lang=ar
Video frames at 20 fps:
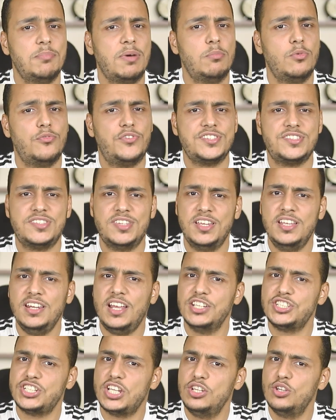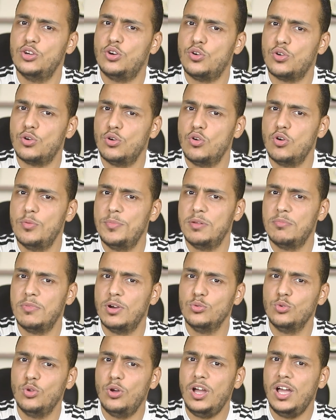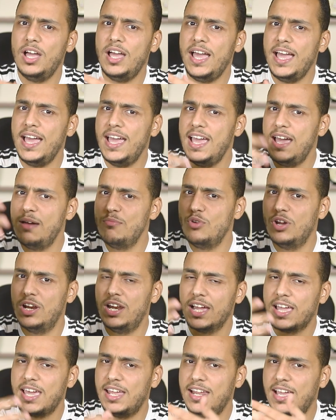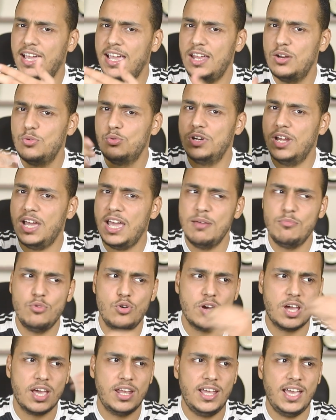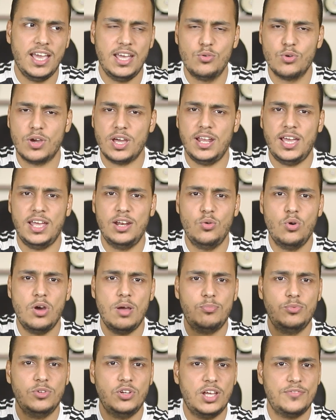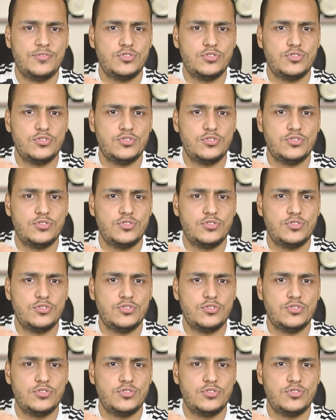يبقى المفسرين عشان يخرجوا من موضوع حام ولا كنعان وأن حام هو كنعان وكنعان هو ابن